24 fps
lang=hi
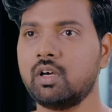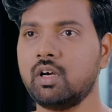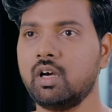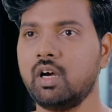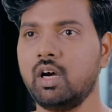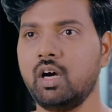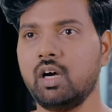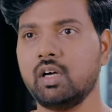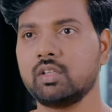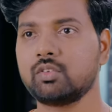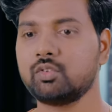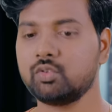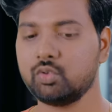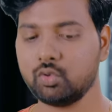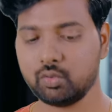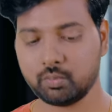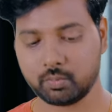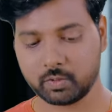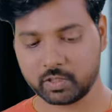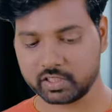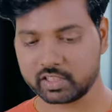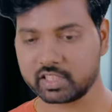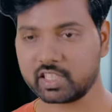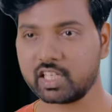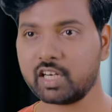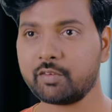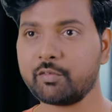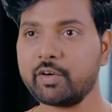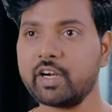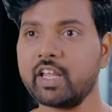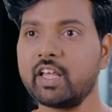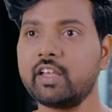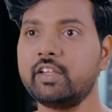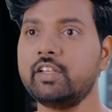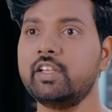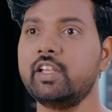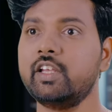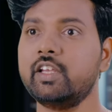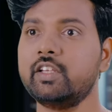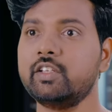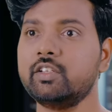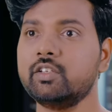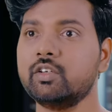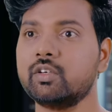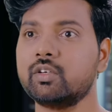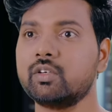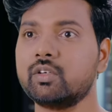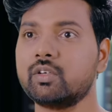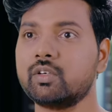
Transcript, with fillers: हाँ तू भी इतना बड़ा ही ले आई हो